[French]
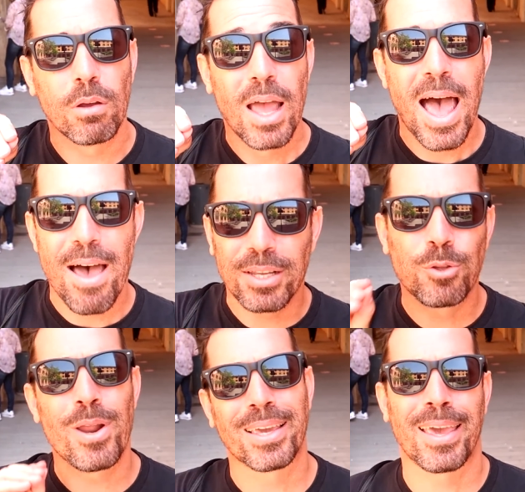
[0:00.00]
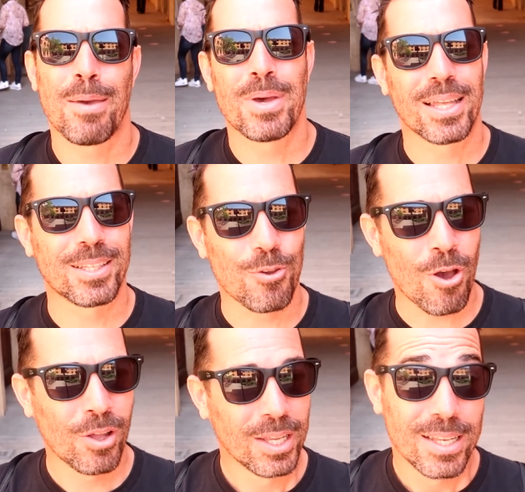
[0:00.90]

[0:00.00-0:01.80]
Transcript: euh, avec de la crème à l'intérieur.